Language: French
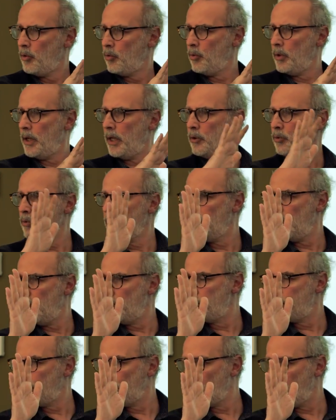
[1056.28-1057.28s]
où la nuit est
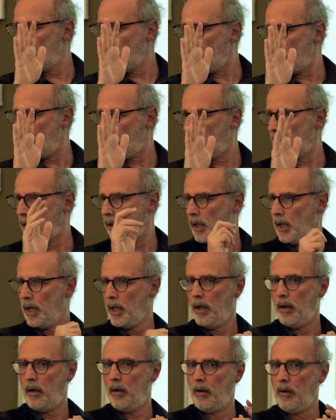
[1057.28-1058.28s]
la plus noire.
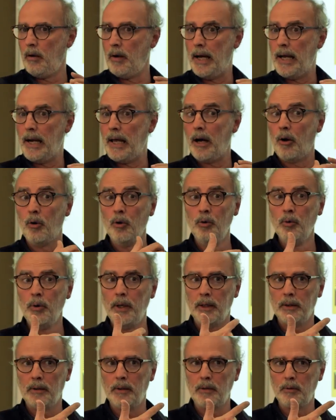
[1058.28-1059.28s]
elle a
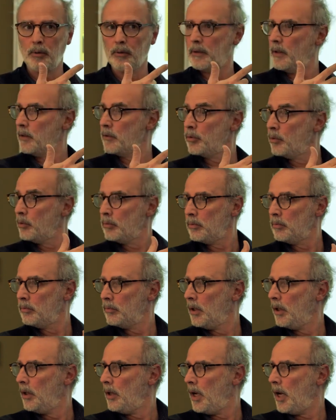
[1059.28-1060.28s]
renoué avec des sensations
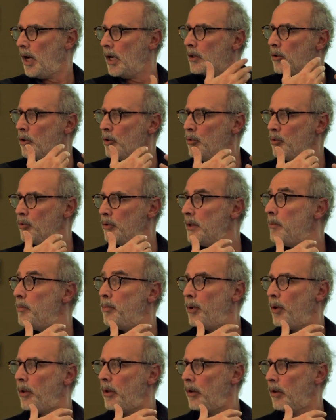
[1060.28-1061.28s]
inconnues, des
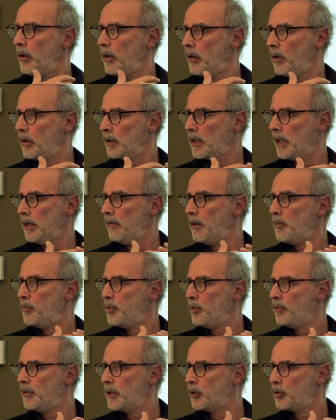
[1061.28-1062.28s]
peurs euh, qu'elle n'avait
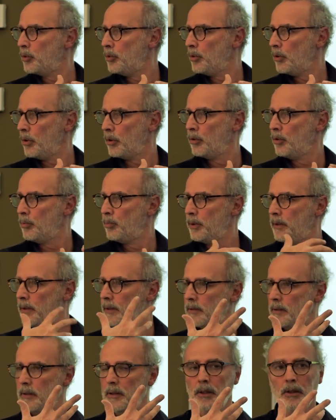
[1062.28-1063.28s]
plus vécues euh, depuis
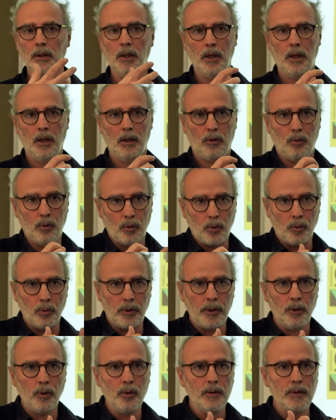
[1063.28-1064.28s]
des années. Donc
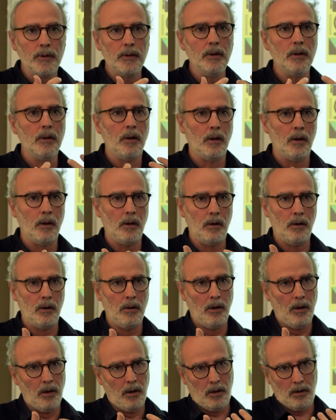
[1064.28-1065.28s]
on est aussi euh,
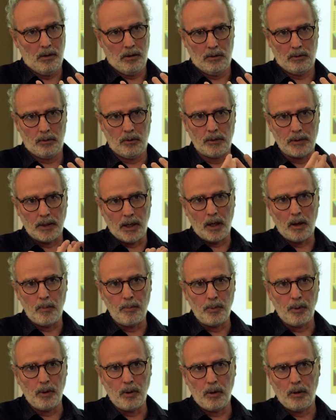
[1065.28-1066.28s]
dans un
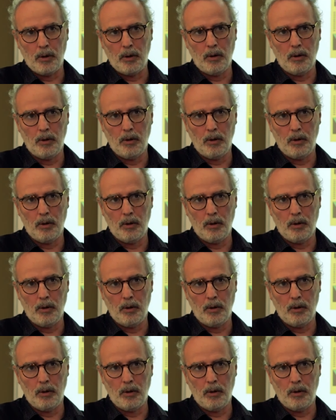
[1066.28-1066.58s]
rapport